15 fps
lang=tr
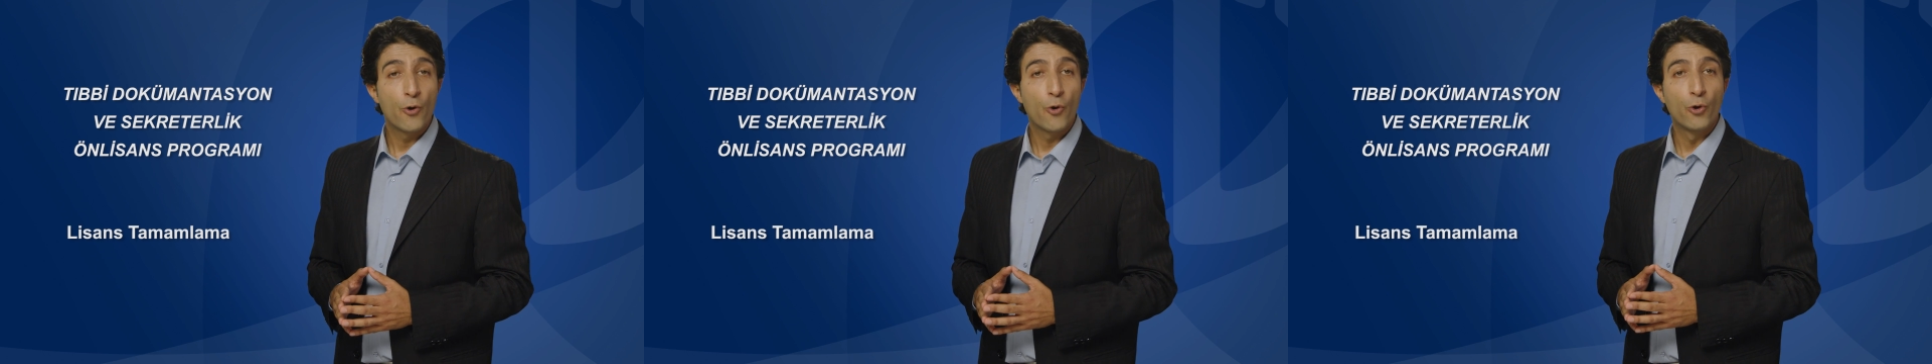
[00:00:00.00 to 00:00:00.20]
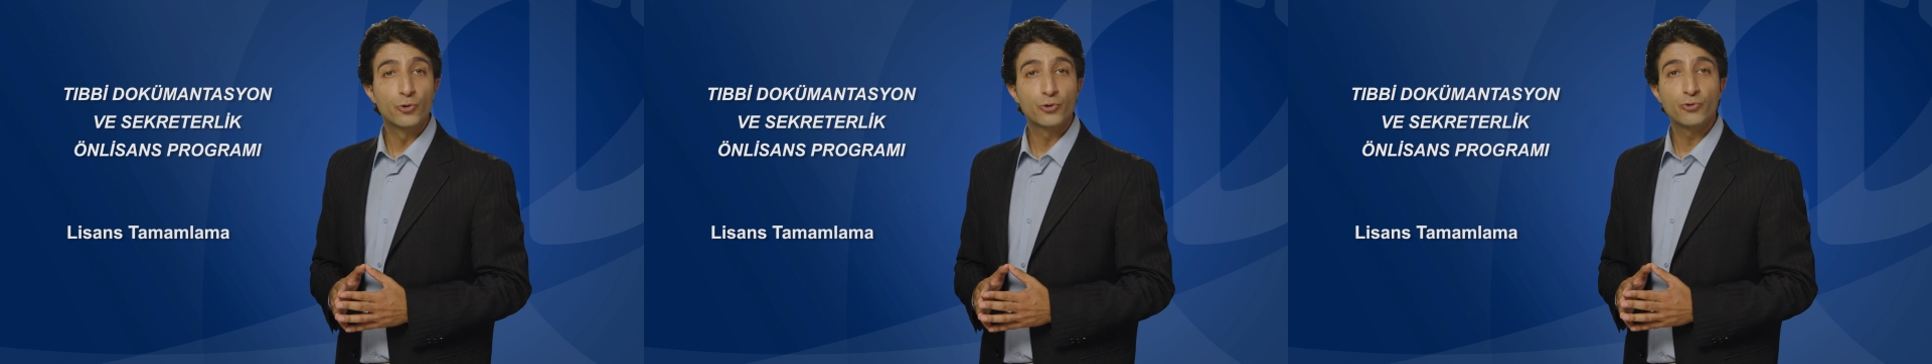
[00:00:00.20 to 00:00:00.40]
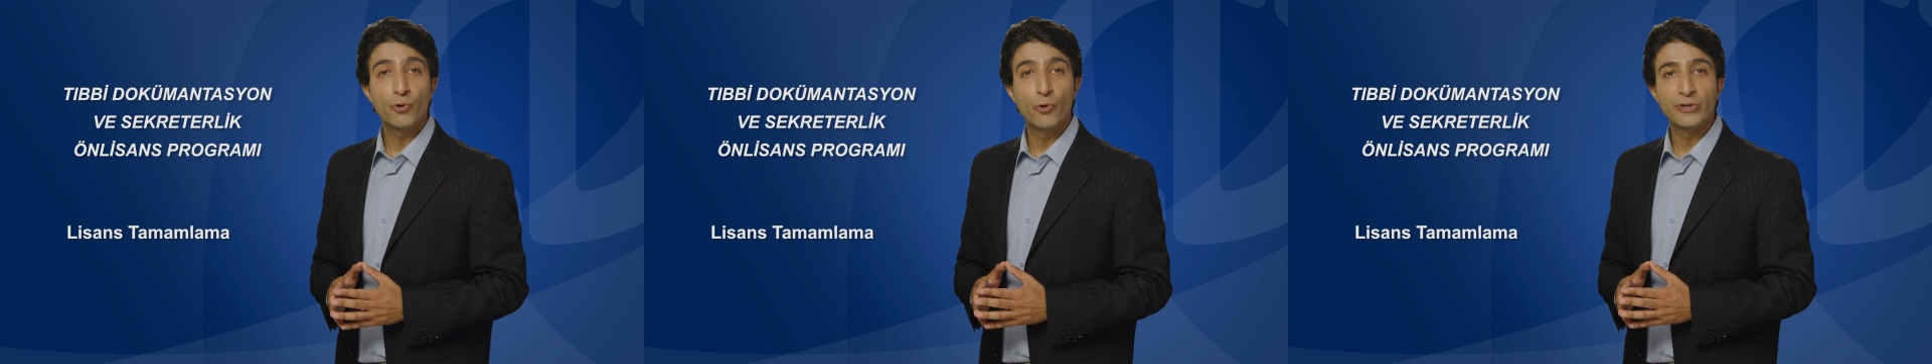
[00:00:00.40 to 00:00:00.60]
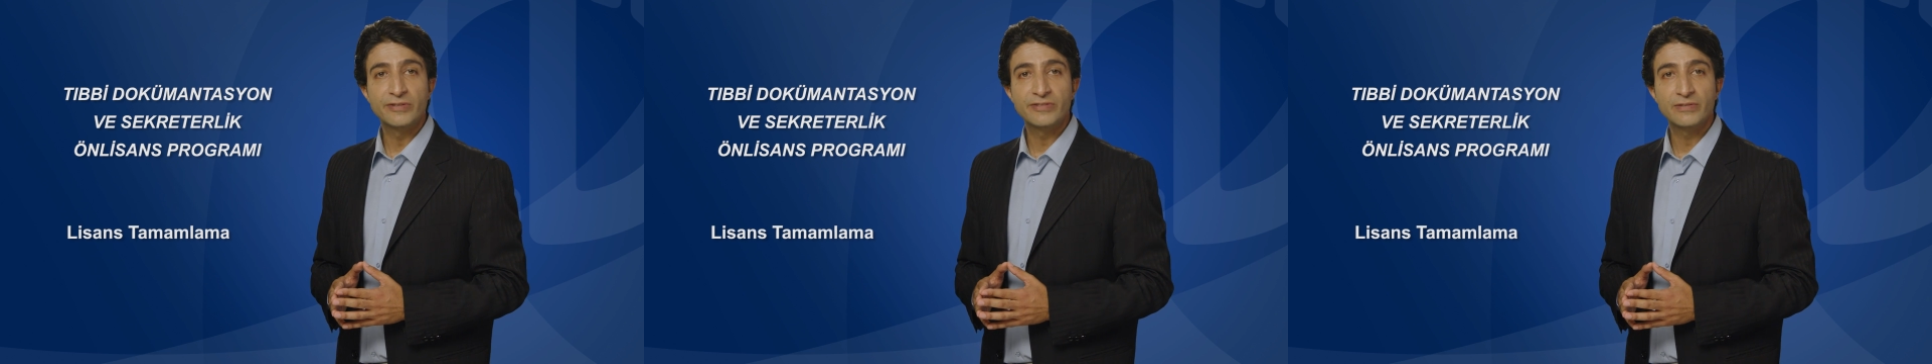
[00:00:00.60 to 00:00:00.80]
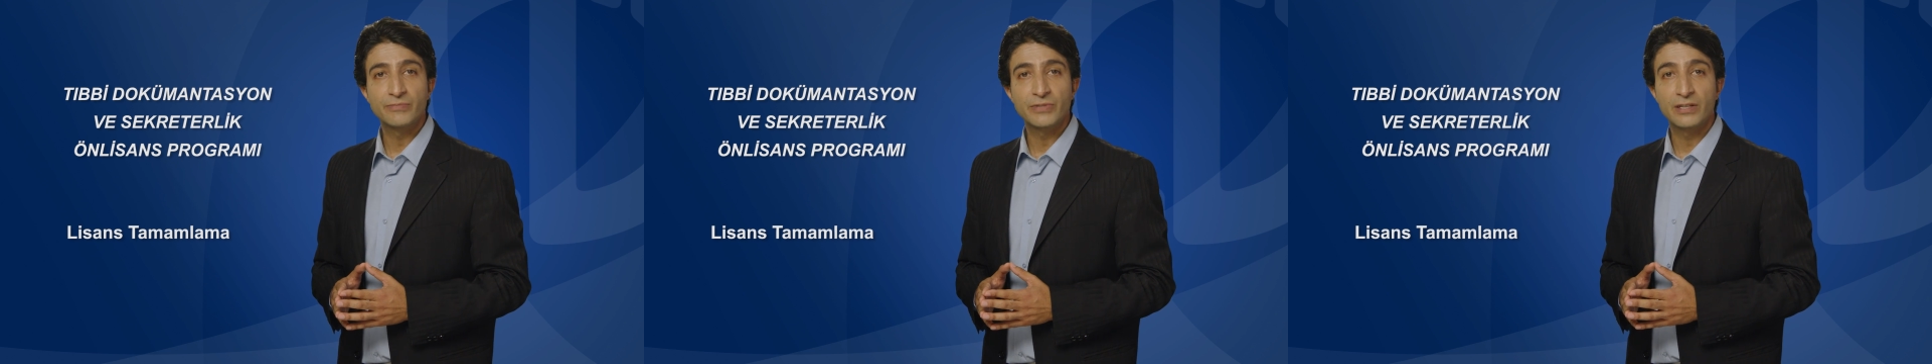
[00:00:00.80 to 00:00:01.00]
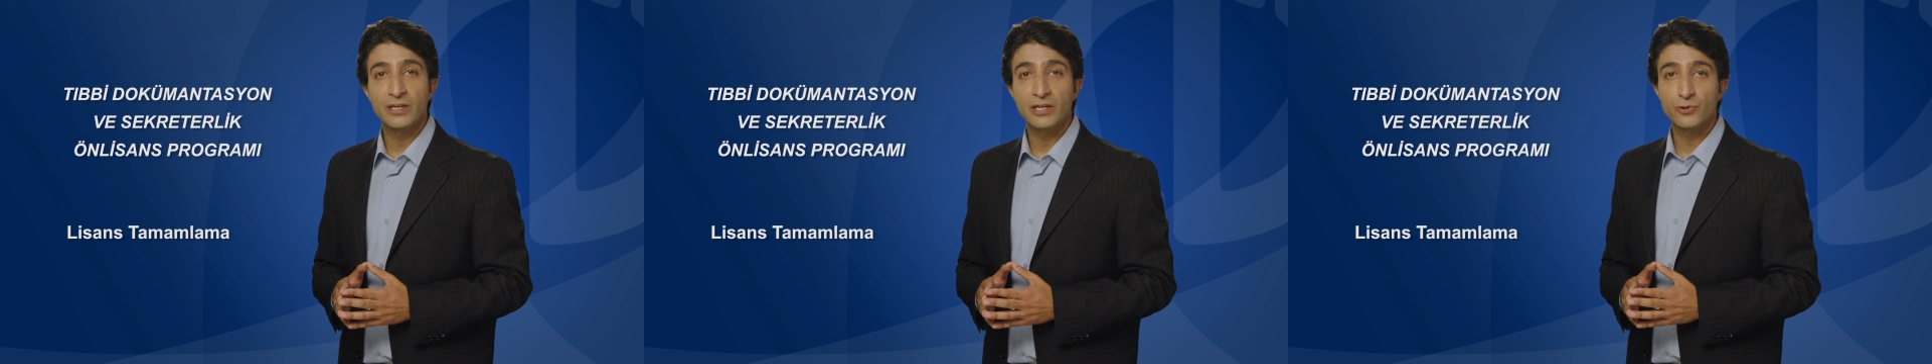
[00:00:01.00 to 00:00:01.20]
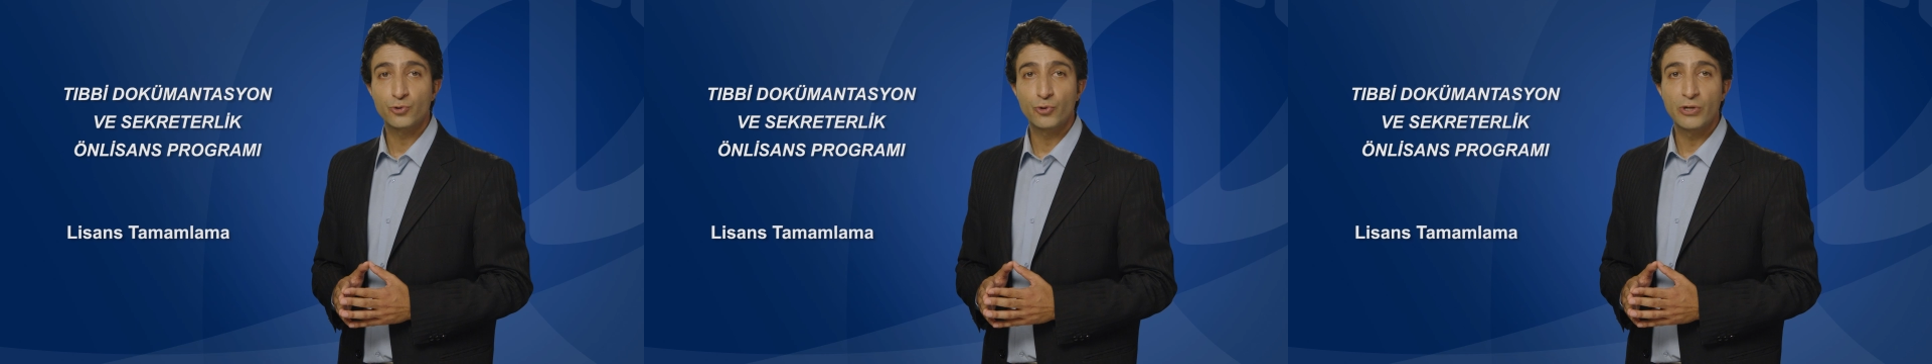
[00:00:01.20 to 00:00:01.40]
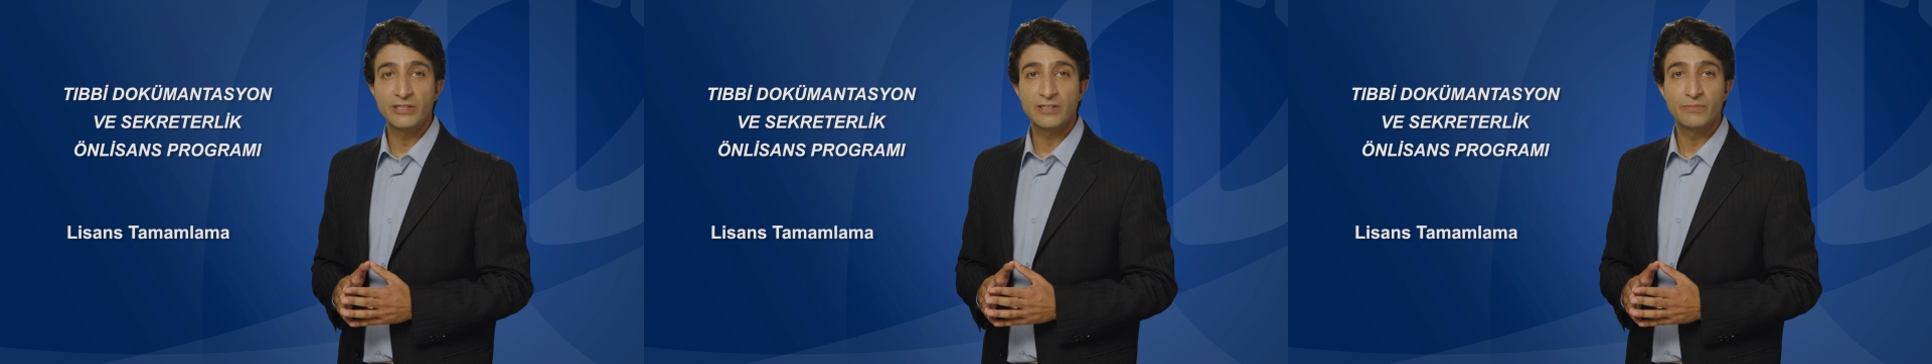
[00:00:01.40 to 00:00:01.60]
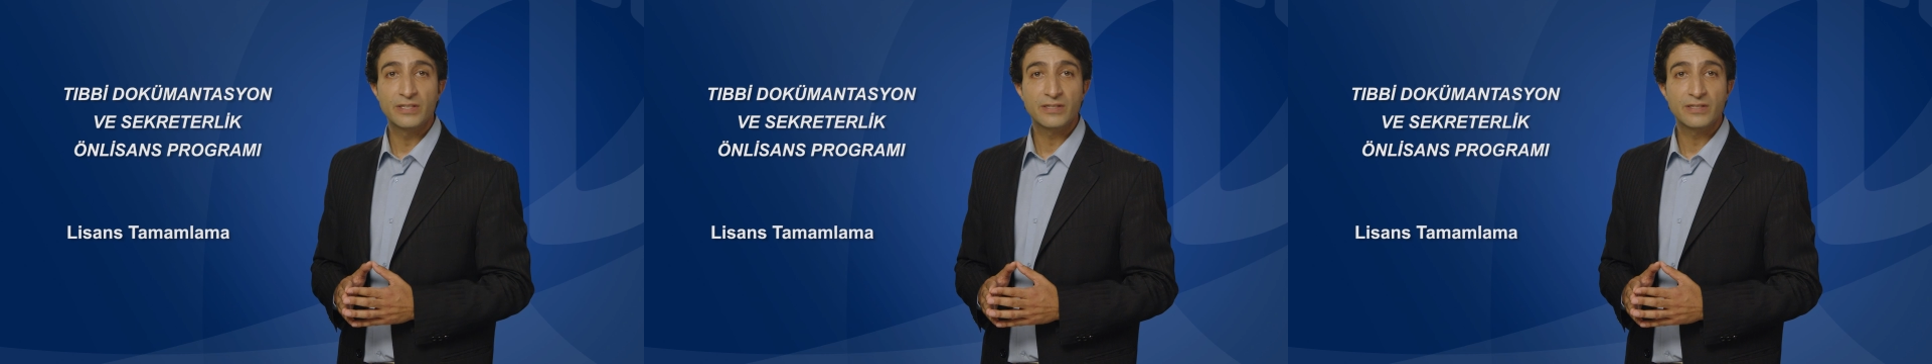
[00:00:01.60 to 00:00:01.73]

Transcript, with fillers: örgün öğretim ya da açık öğretim